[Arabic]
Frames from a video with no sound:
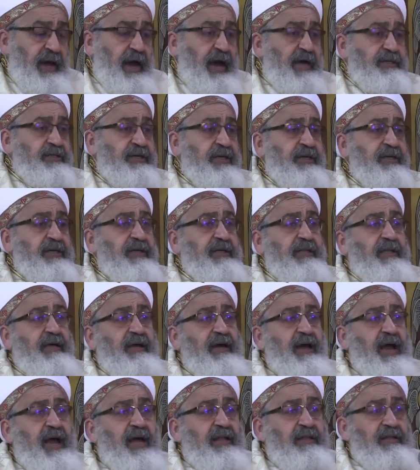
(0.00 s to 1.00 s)
عشان
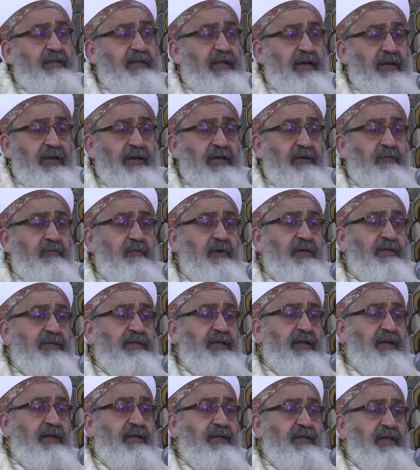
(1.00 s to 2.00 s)
كده حتى ان
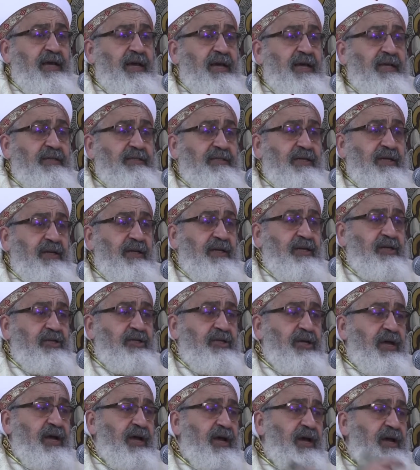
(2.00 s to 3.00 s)
وصلت هذه
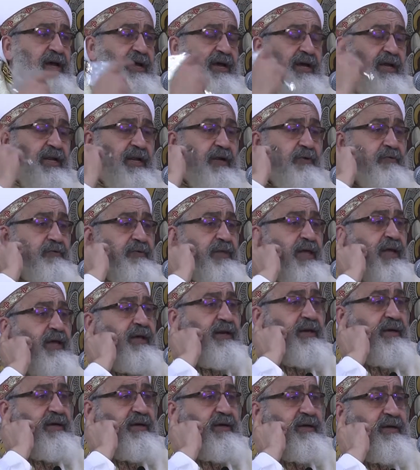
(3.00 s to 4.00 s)
الاشاعه الى
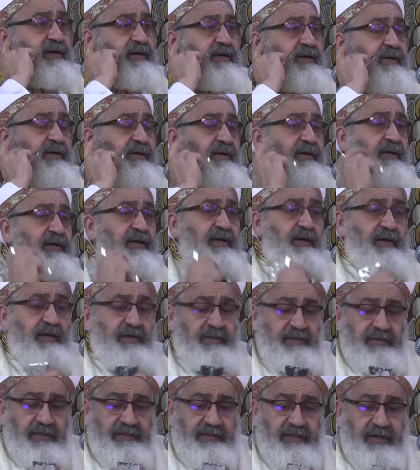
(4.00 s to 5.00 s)
ودانك
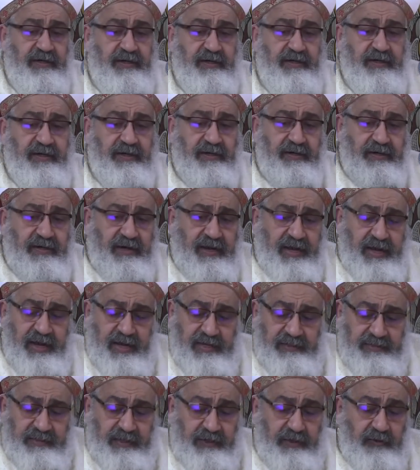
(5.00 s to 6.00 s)
تذكر
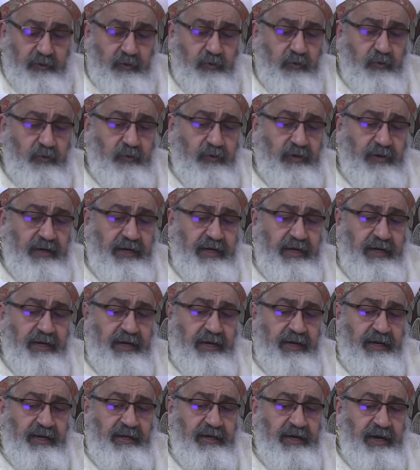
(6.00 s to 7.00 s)
هذا القول
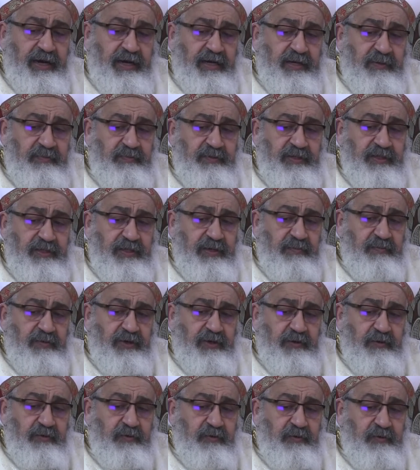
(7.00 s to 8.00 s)
اللي احنا هنبتدي
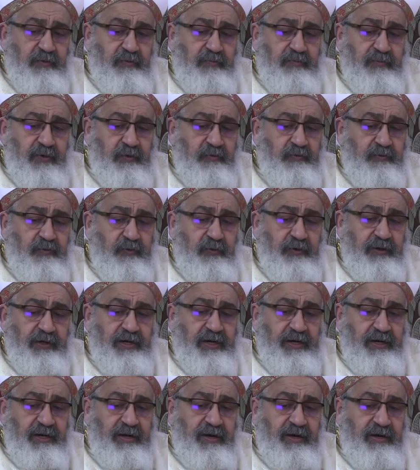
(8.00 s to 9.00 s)
بيه
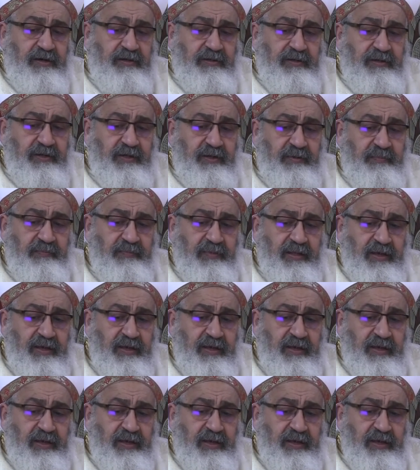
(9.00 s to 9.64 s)
موضوعنا النهارده